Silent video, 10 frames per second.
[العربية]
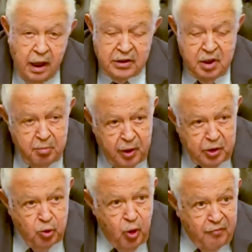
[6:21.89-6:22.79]
عشان
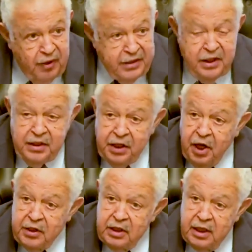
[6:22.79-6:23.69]
برضه نقف عند
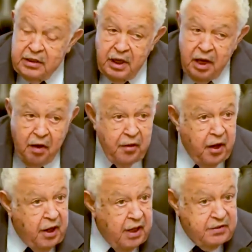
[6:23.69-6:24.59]
النقاط التي
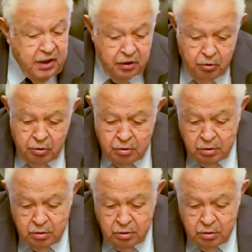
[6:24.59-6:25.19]
أثارها سيادته